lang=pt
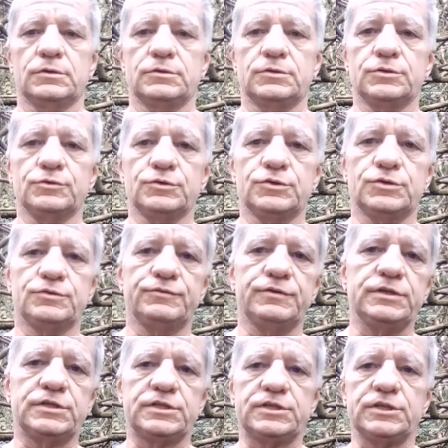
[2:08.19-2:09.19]
de uns
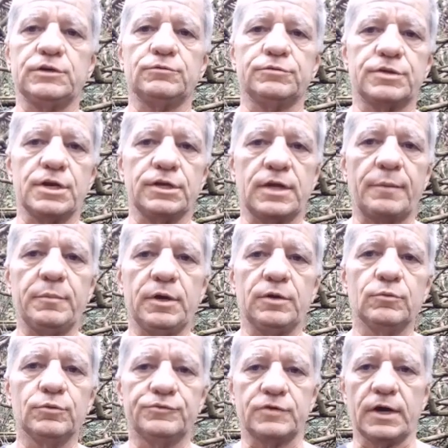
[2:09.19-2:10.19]
25, 30
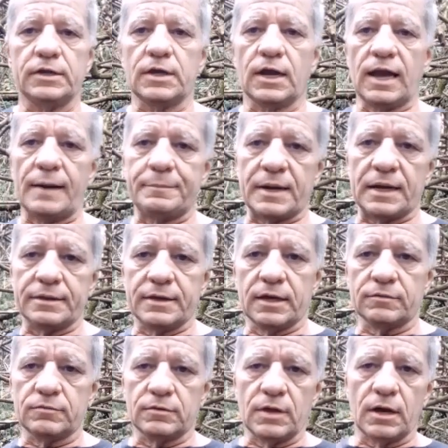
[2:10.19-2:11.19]
minutos ainda lá para
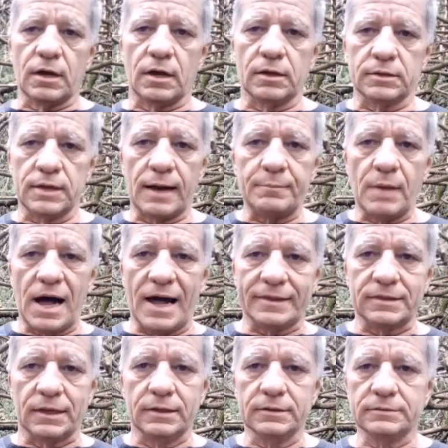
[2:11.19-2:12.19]
dentro da, da
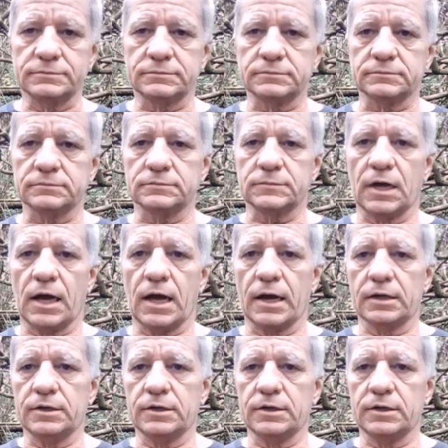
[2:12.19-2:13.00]
mata, tá?